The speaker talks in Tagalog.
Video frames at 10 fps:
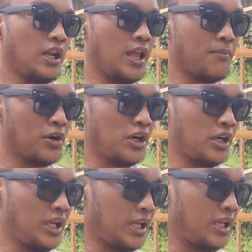
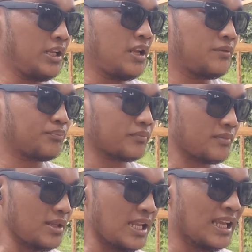Lemerlin
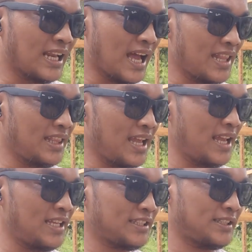
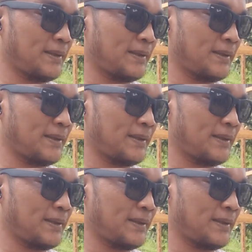Gladys